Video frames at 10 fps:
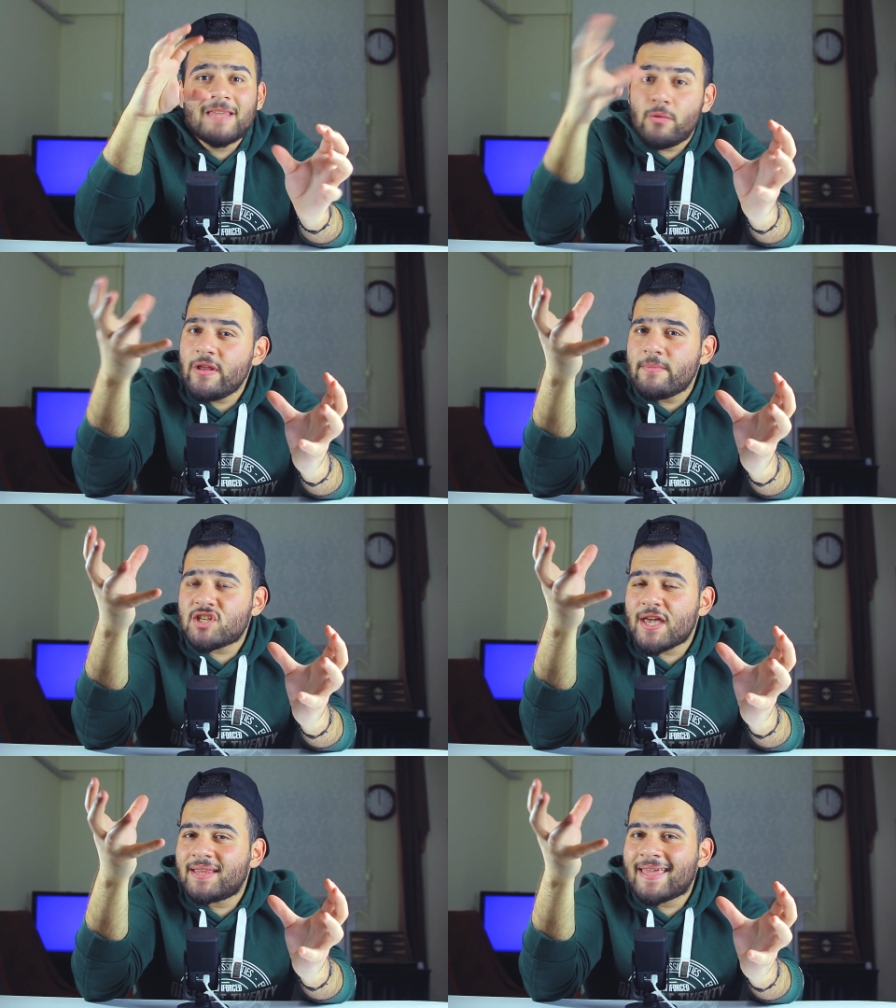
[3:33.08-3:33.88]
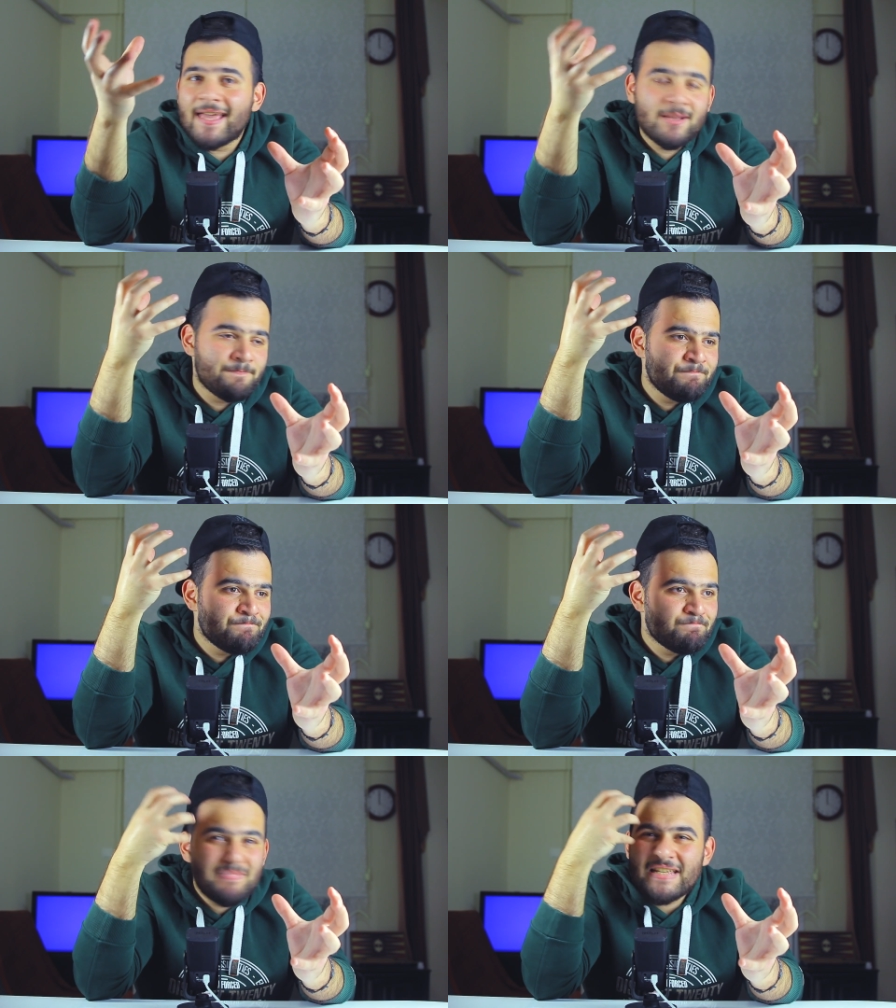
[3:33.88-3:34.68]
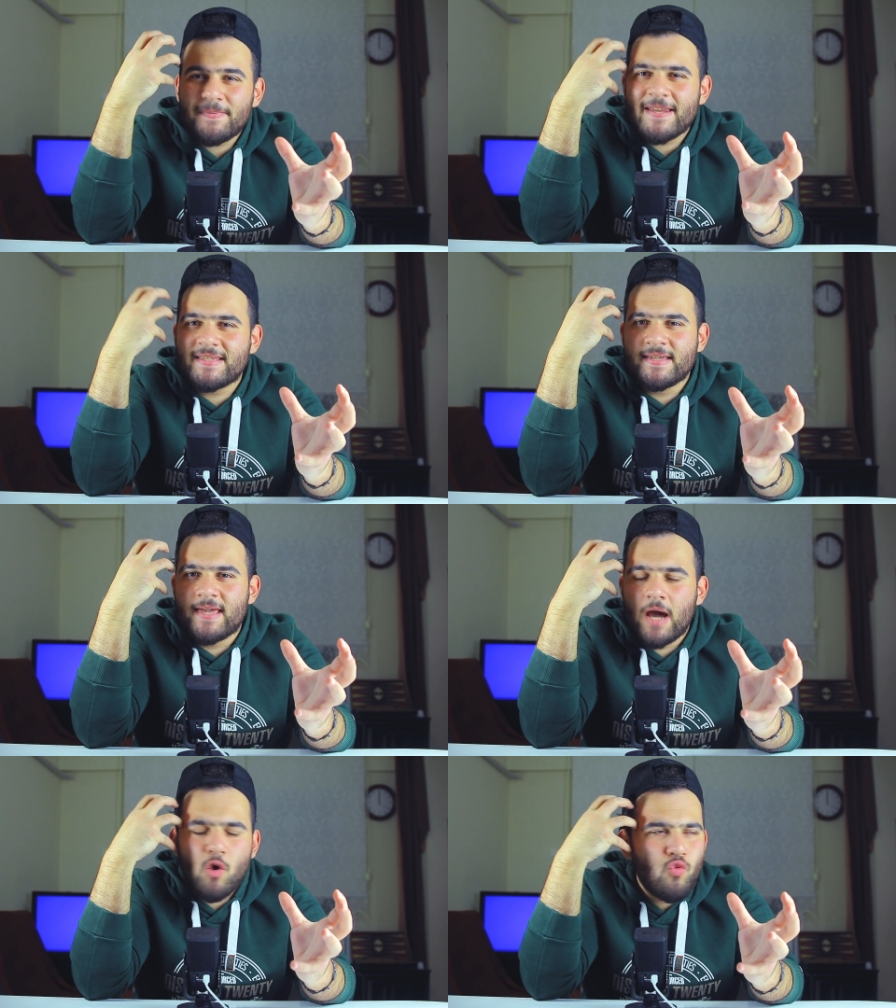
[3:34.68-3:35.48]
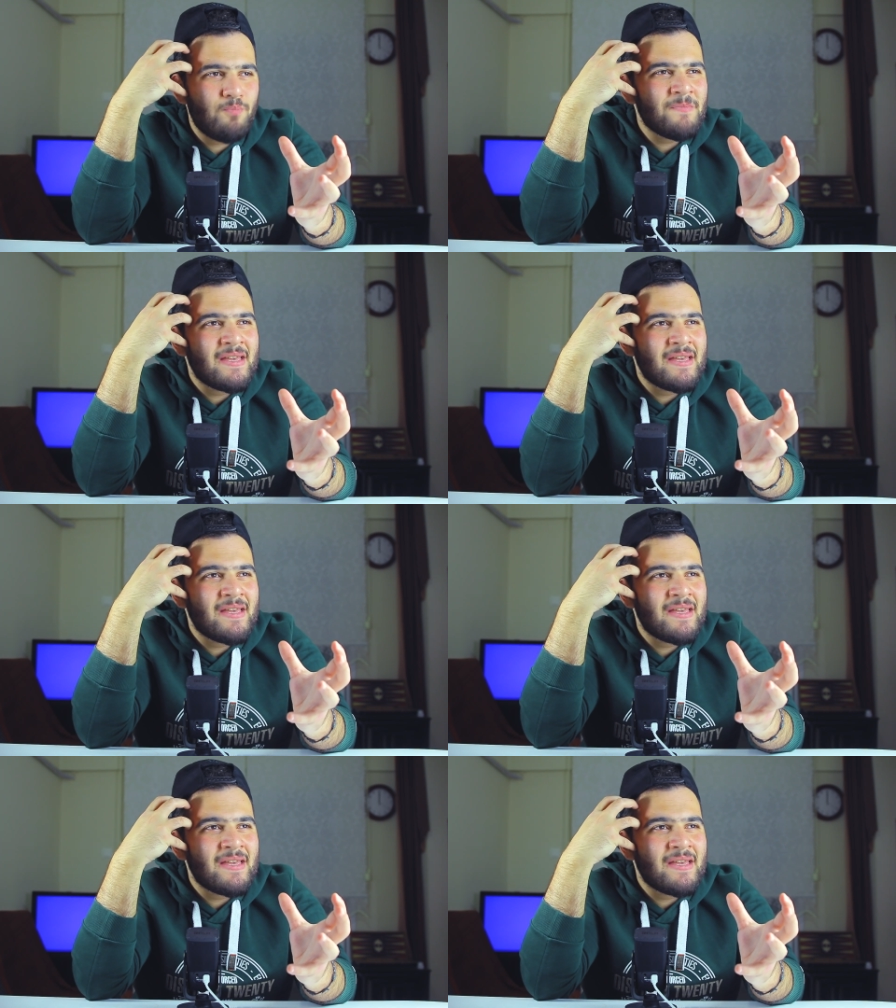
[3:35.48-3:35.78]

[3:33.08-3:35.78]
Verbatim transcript: تلوين المشاهد كان بالنسبه لي سيء او